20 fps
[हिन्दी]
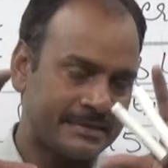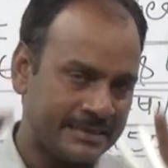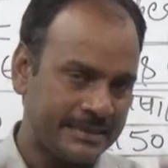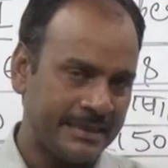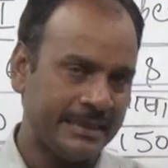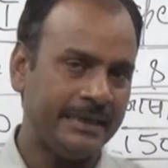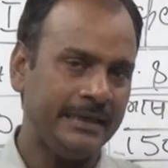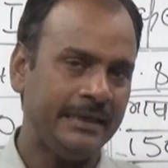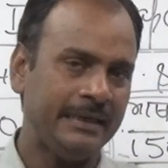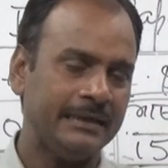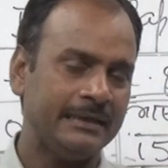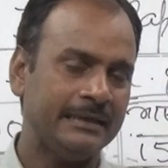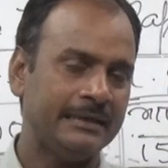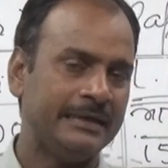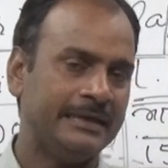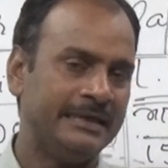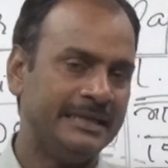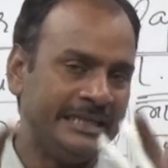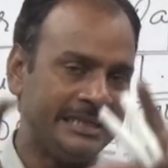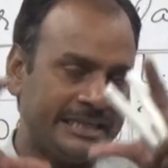से
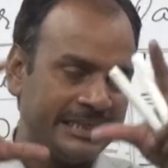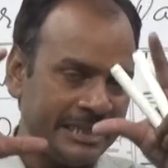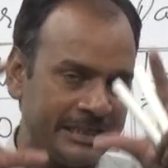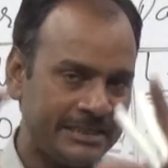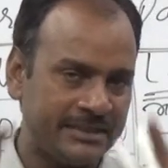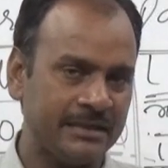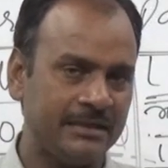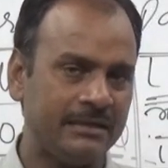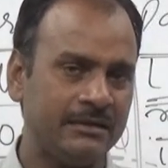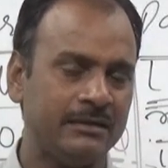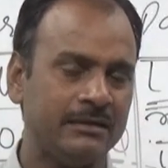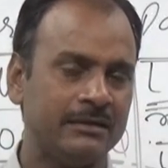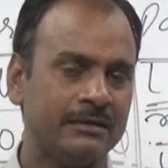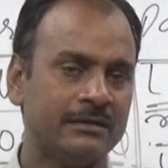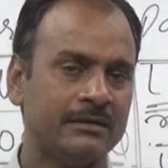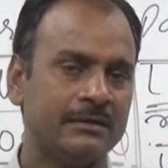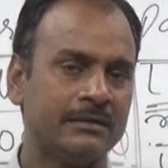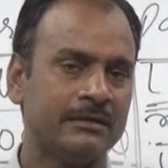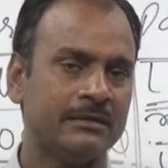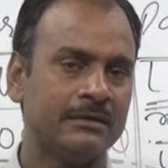लिटरेचर
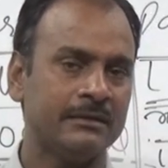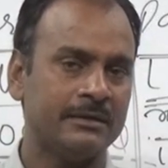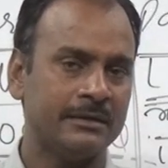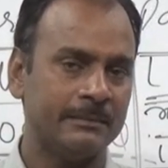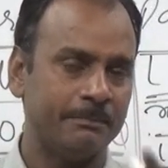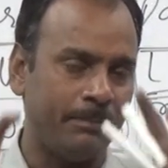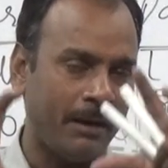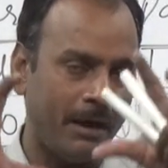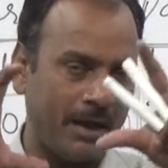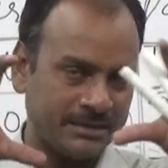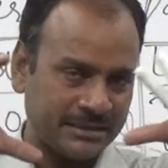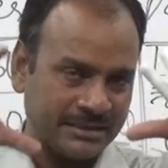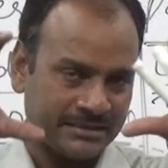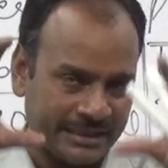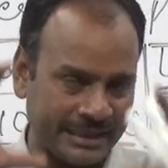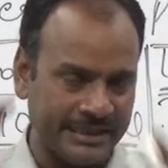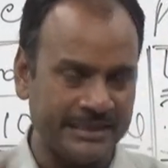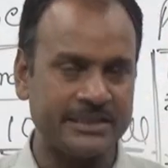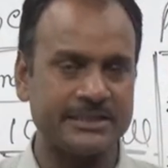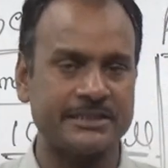भाषा
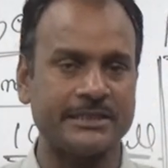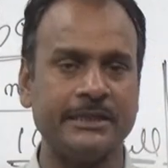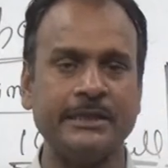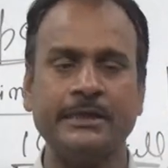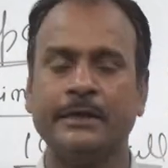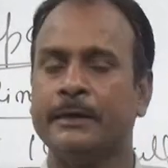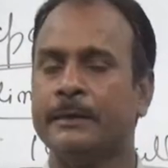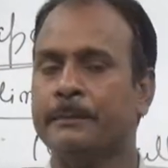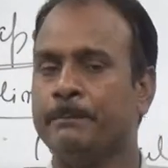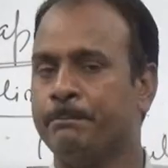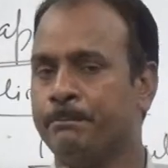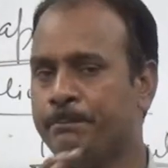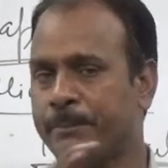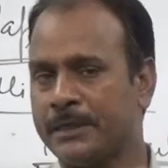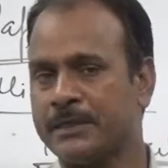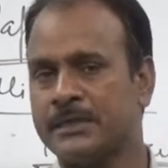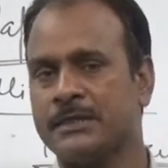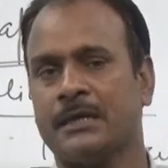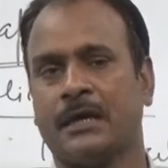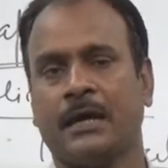साहित्य से
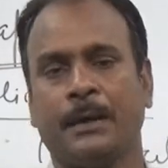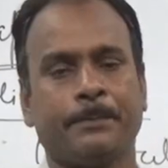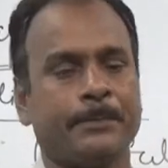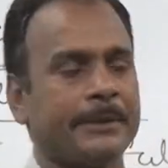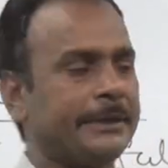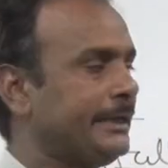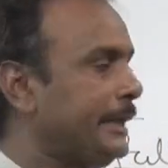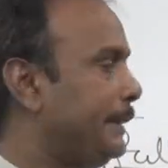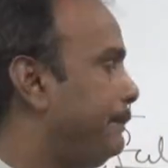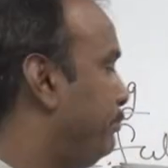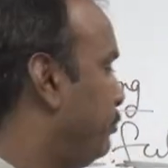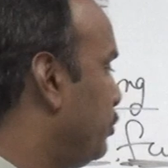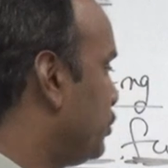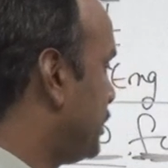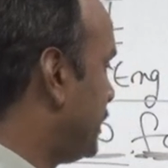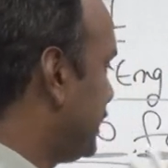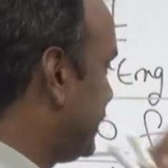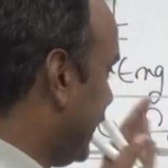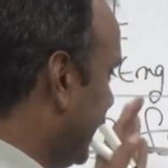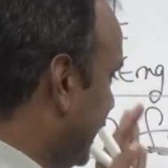प्रश्न आपके यहां
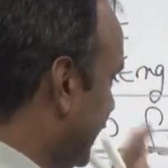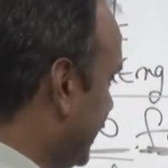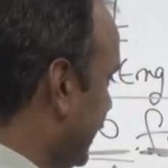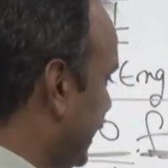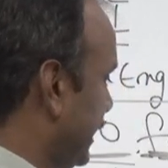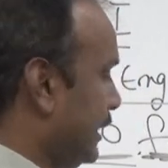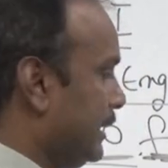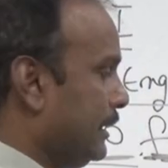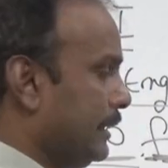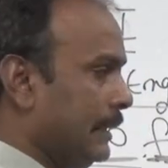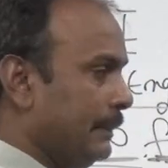पूछे जाएंगे